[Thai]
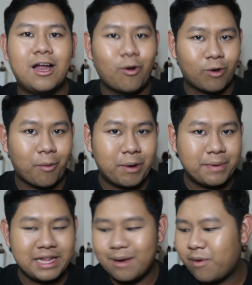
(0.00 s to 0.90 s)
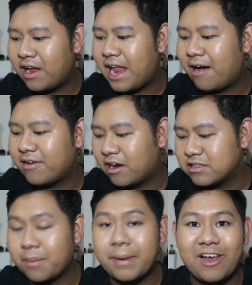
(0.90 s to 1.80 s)
ลงรองพื้นไปที่เรียบร้อยแล้วเดี๋ยว
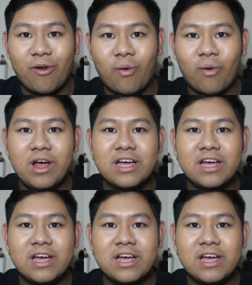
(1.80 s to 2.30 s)
เราจะไปลง